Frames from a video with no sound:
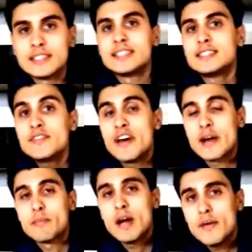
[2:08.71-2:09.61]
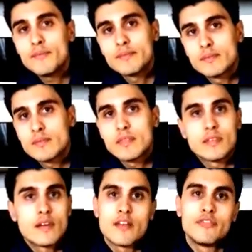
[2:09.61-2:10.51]
perché se si ferma
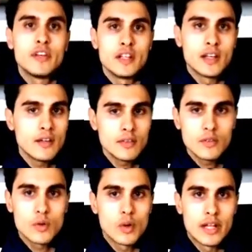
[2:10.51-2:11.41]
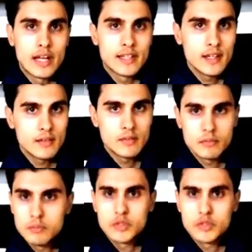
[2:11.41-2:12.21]
è finita, non guadagna.